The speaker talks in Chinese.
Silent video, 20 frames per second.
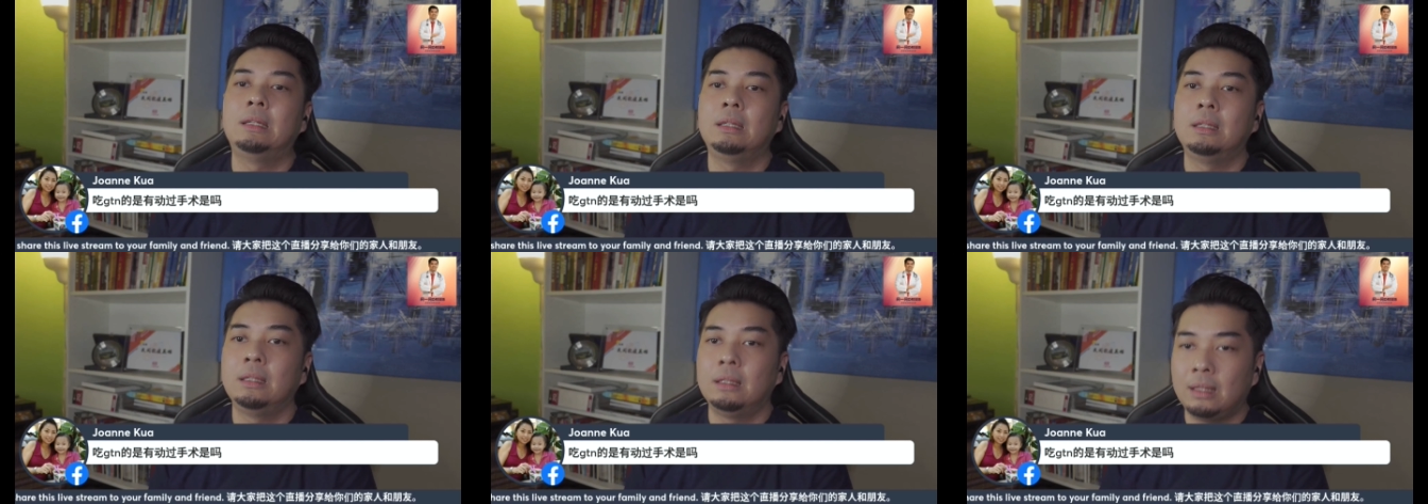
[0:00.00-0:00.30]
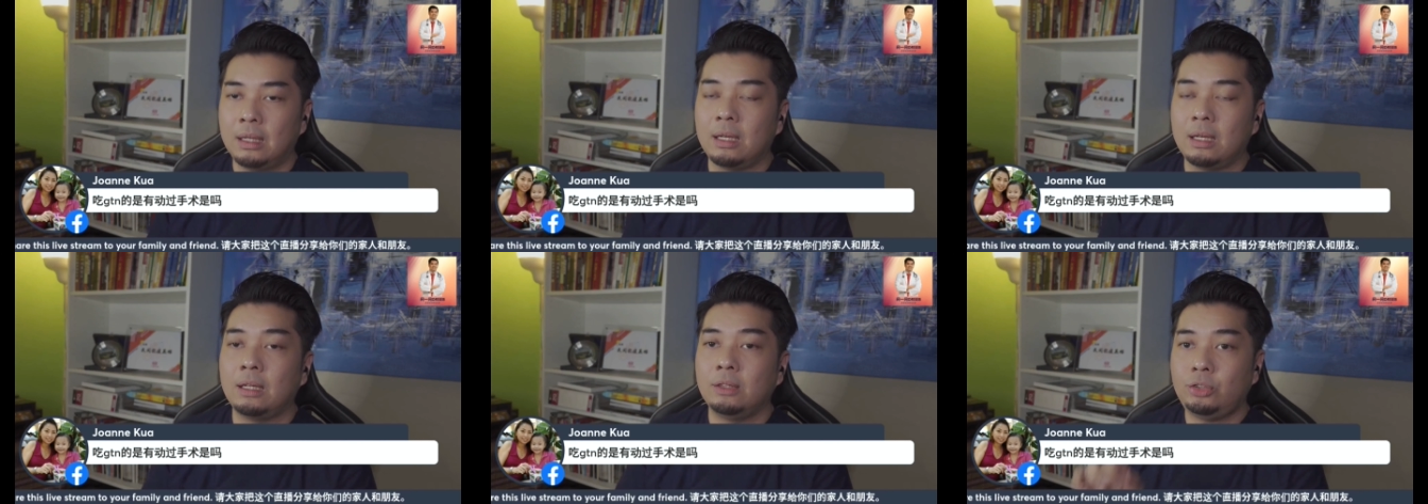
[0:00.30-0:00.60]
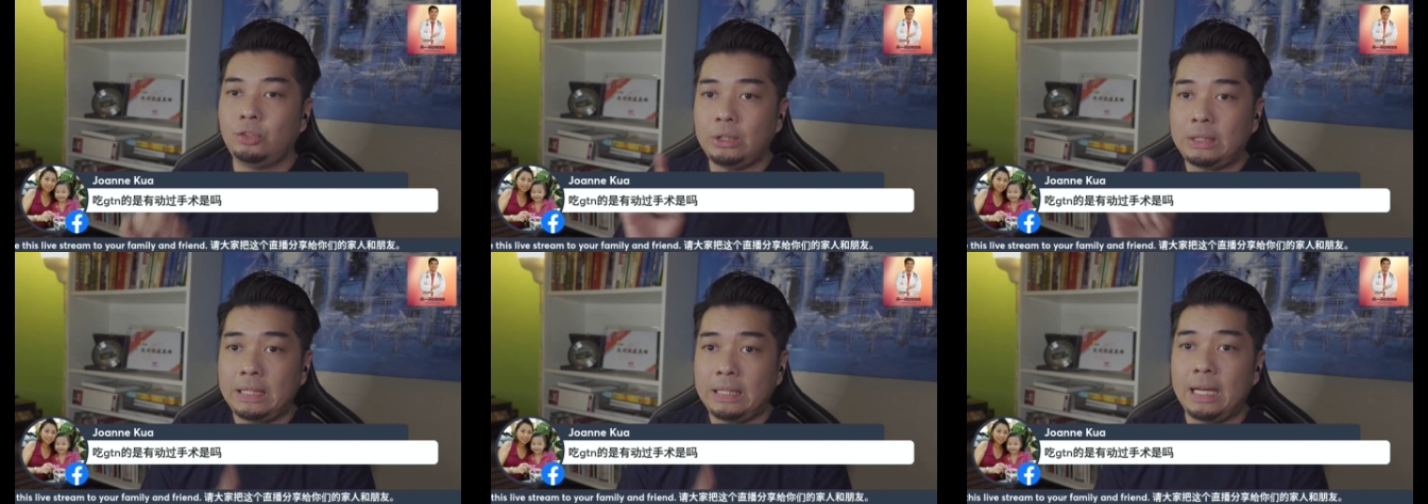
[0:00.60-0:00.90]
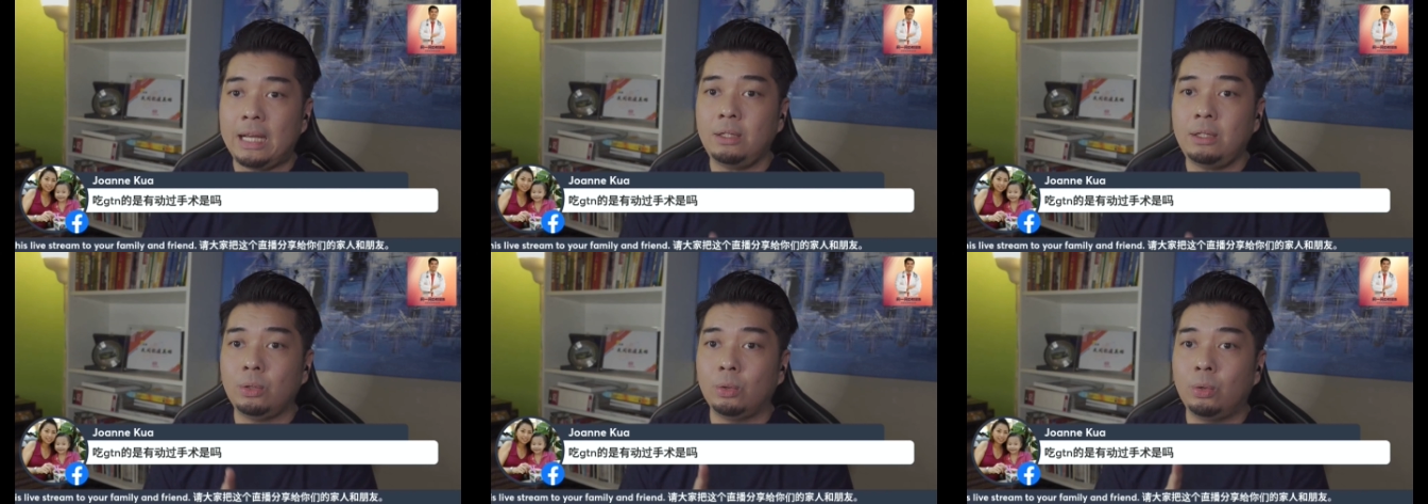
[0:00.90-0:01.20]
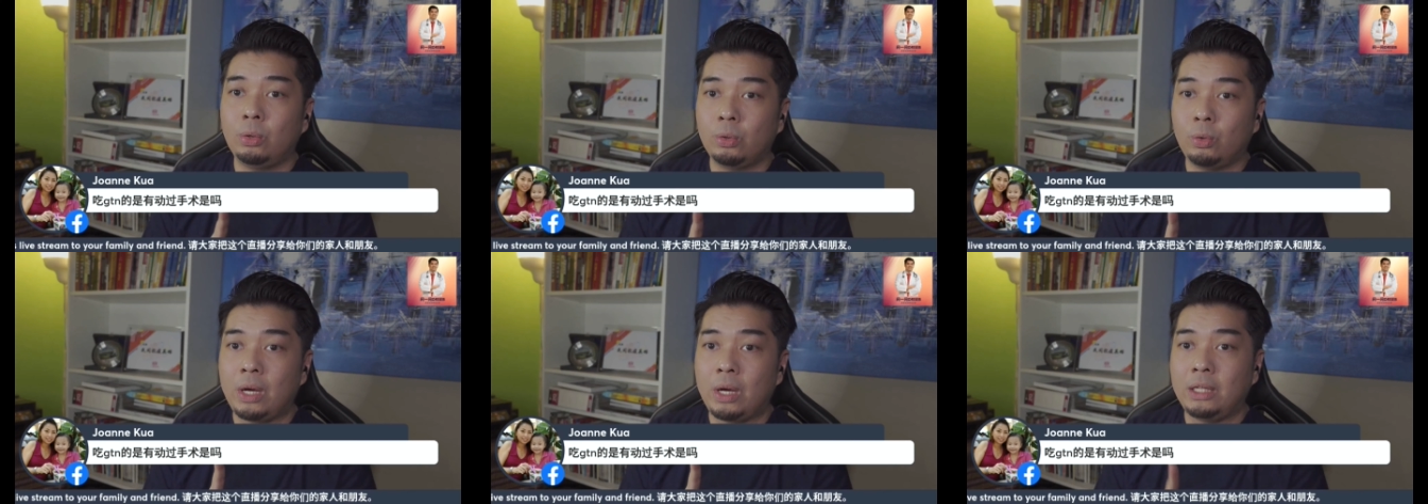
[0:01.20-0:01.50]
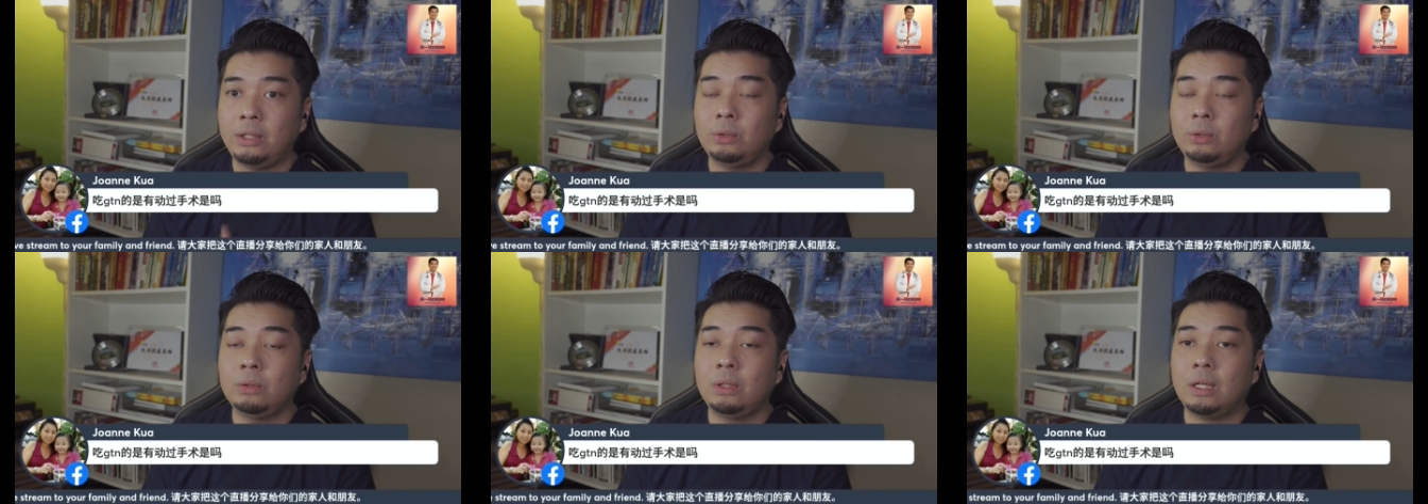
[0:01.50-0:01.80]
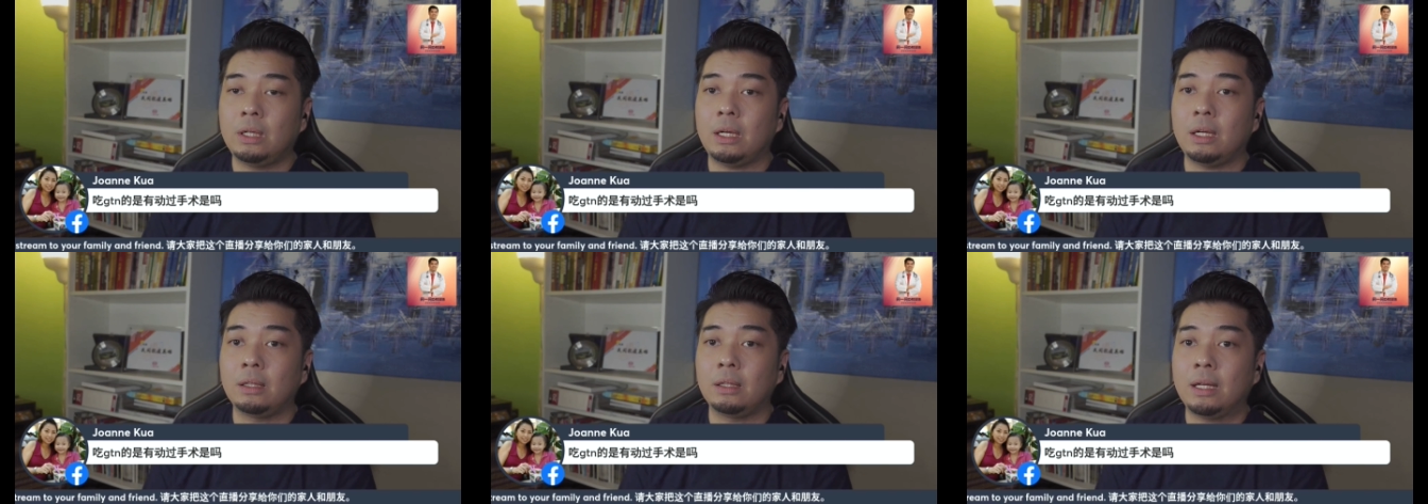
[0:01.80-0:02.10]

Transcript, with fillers: 啊，G T N 有坏处的，